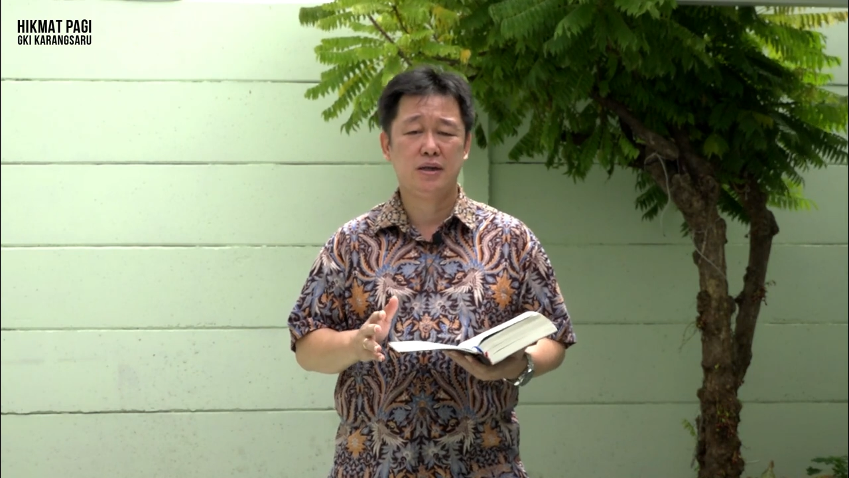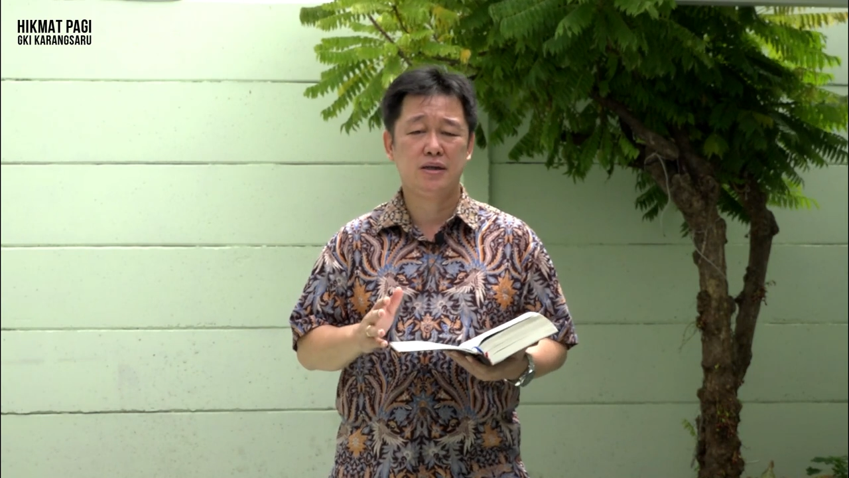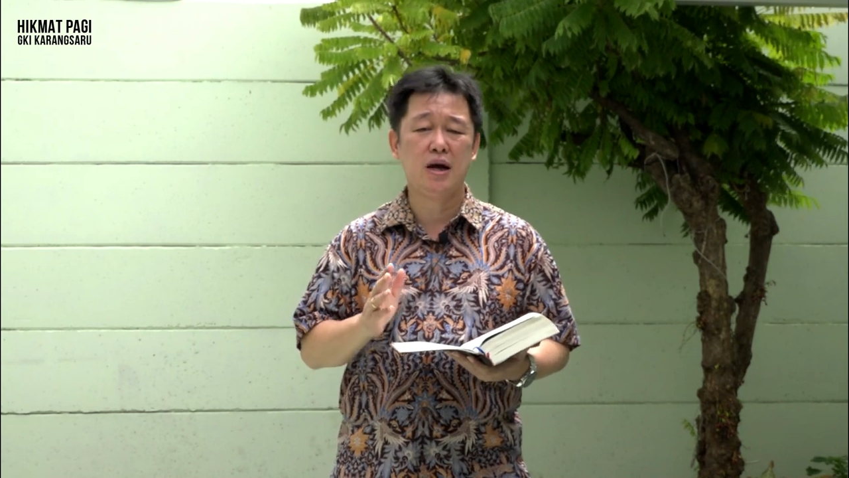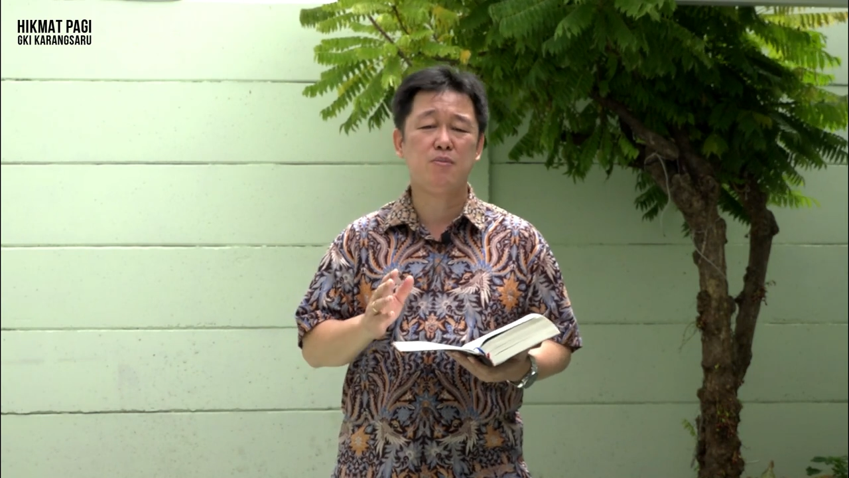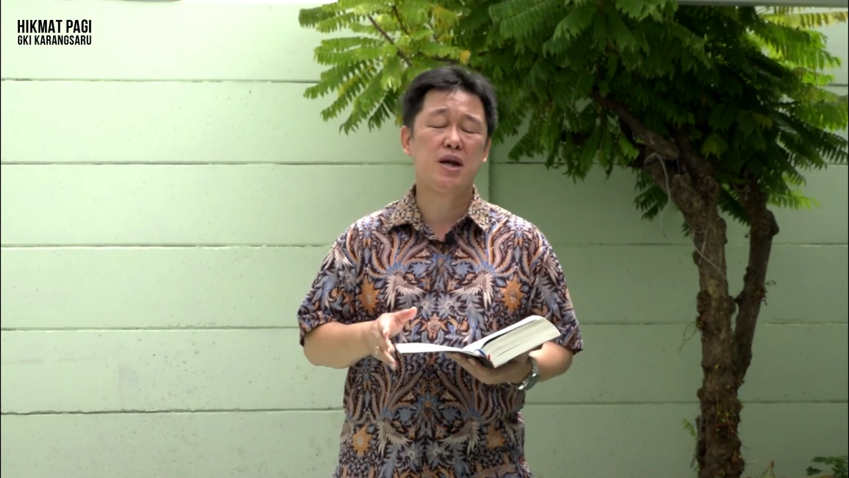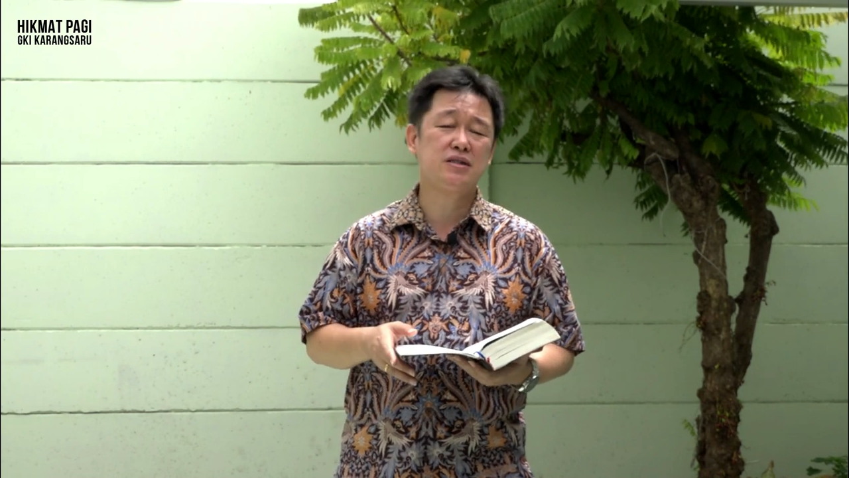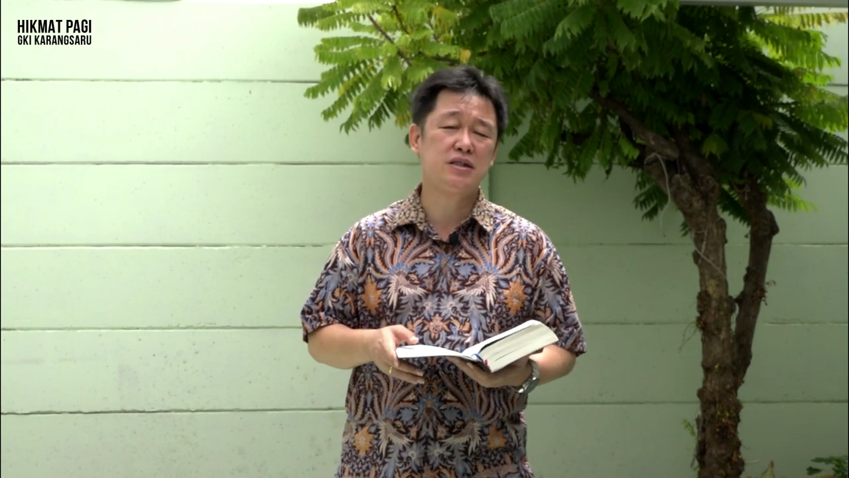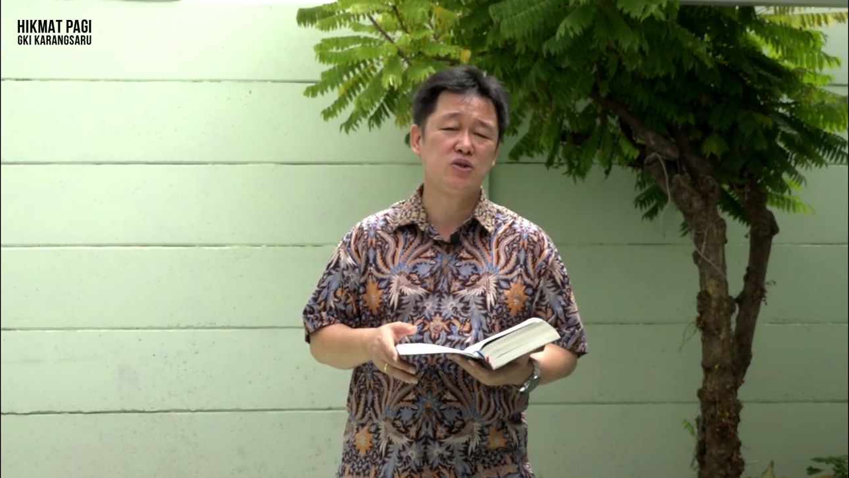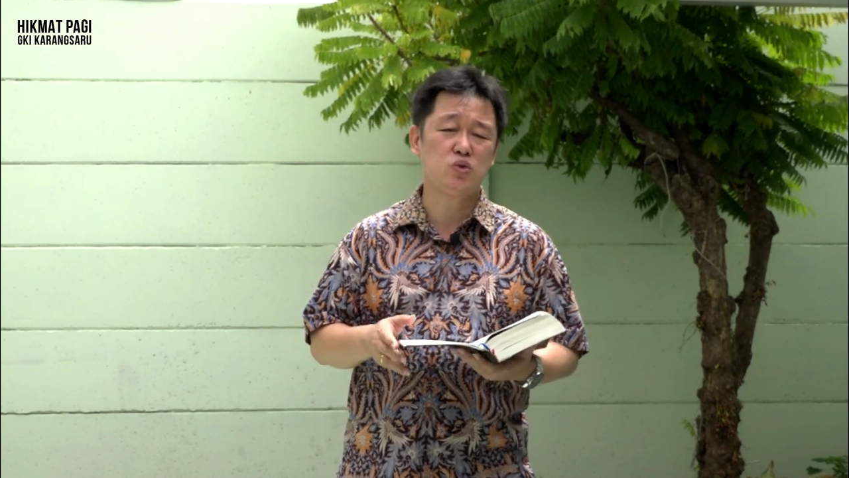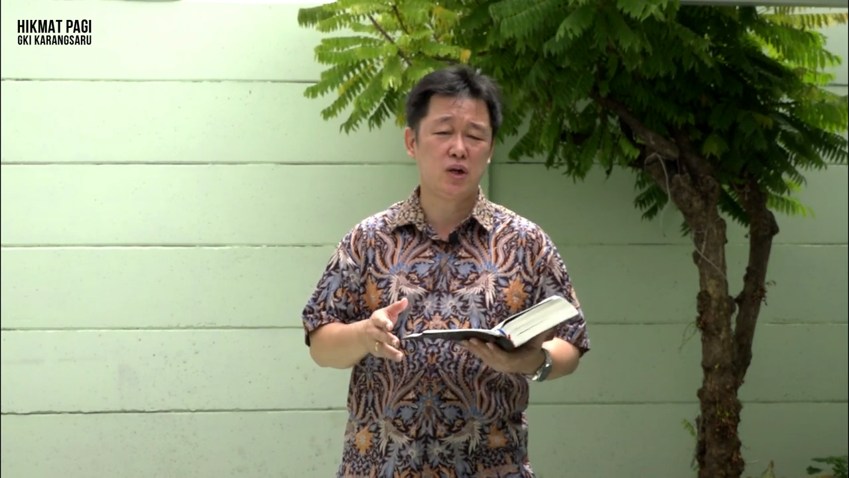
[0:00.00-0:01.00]
yang
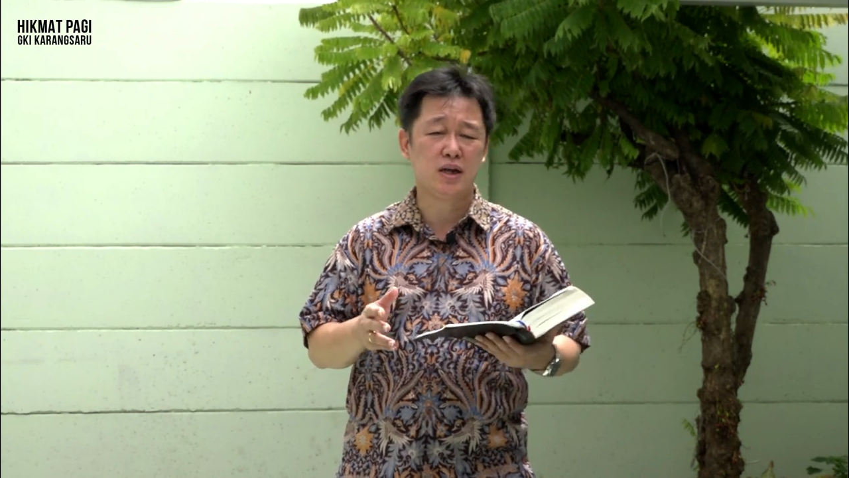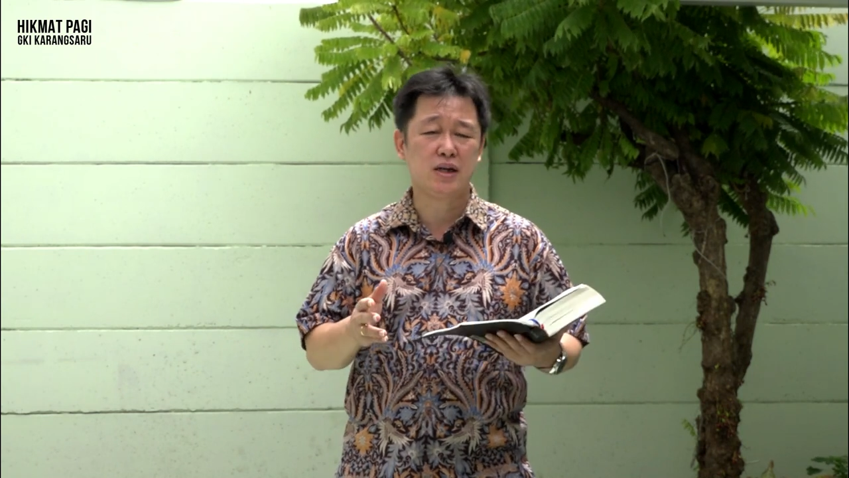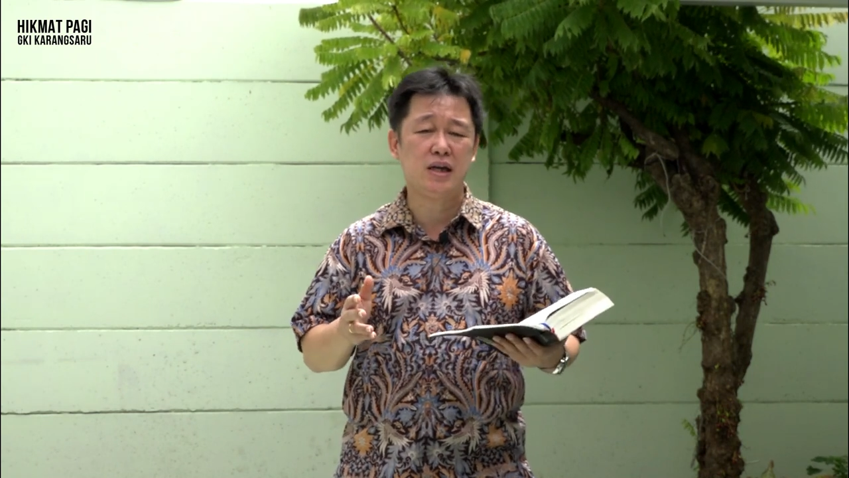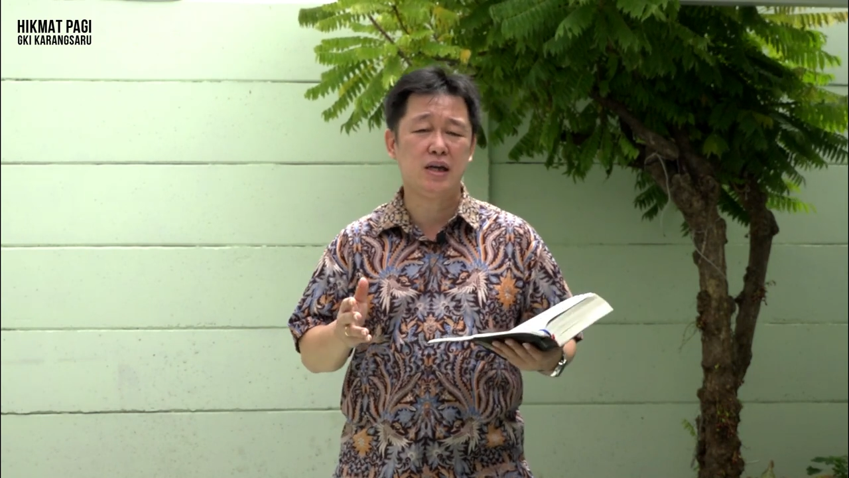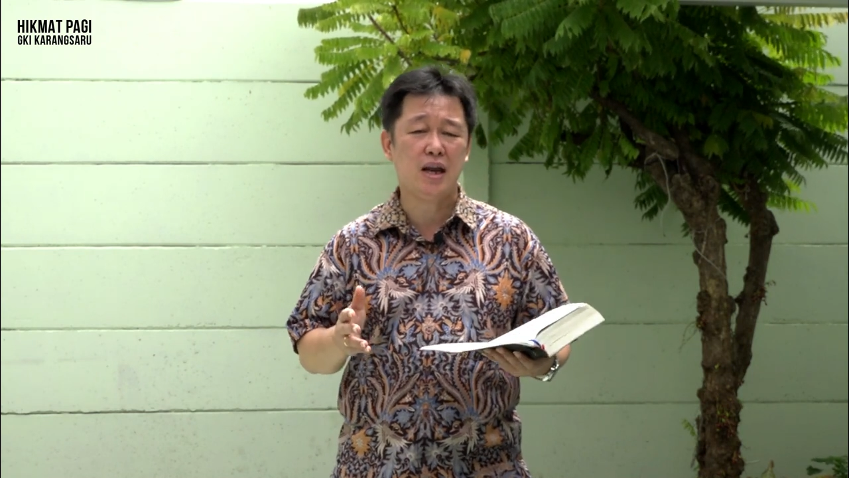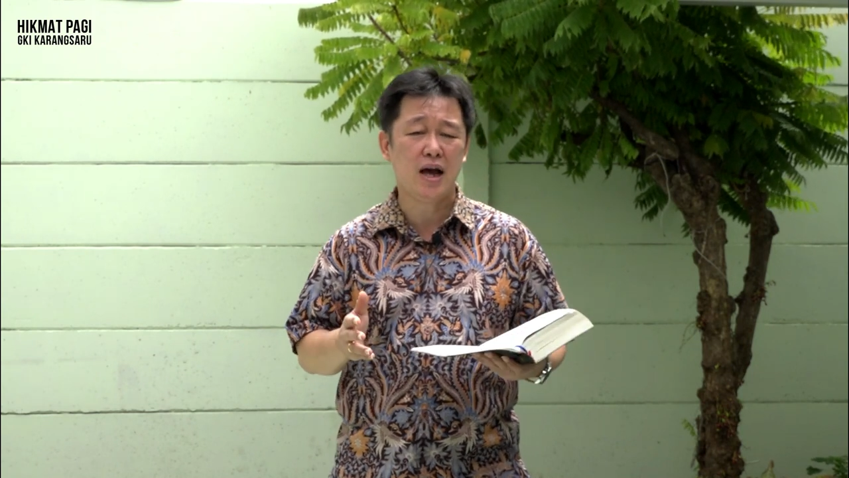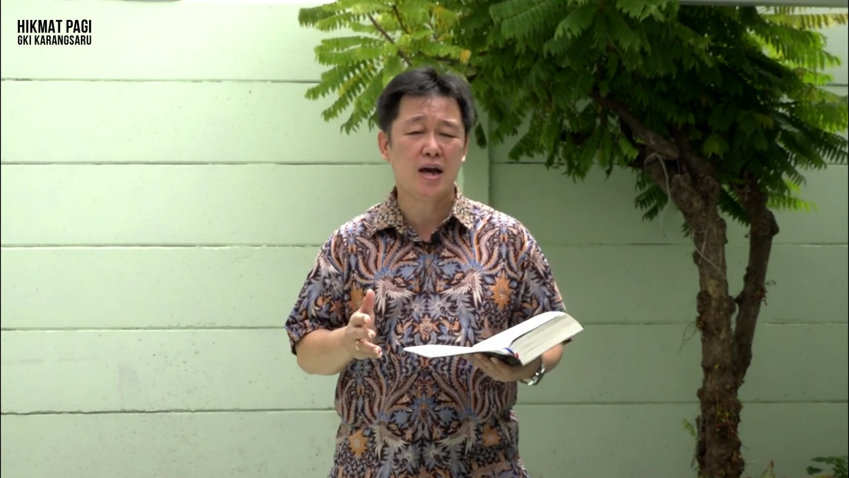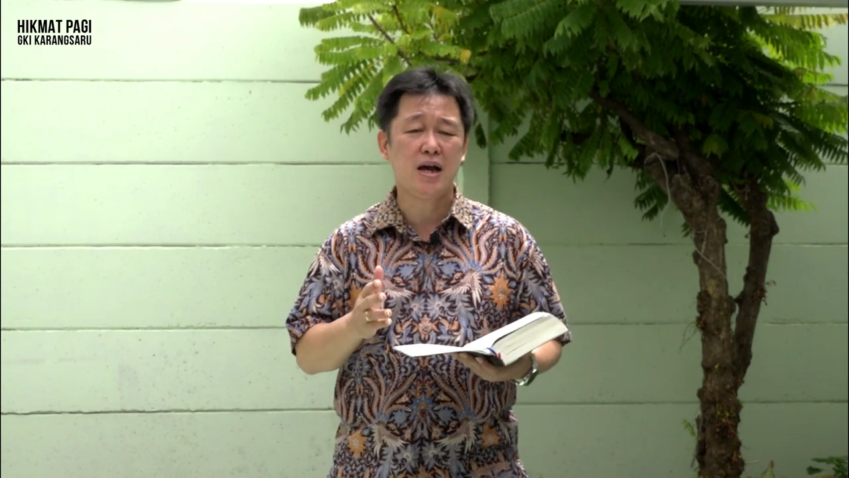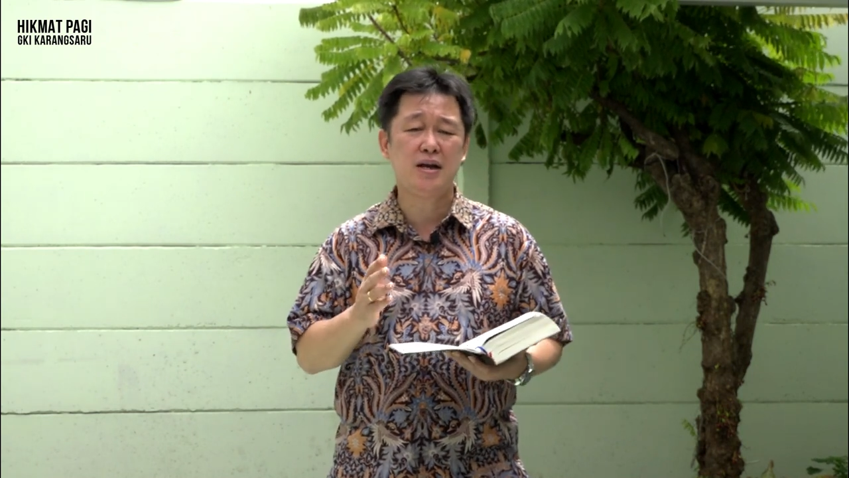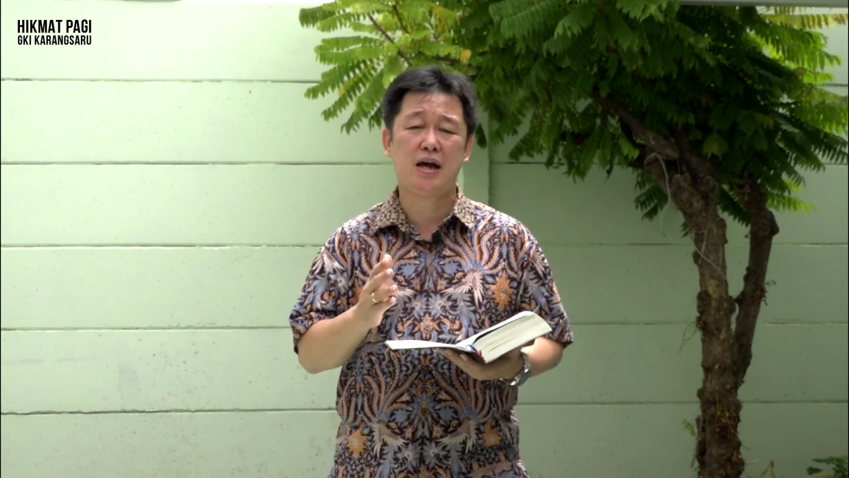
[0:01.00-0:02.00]
merasa sudah kehilangan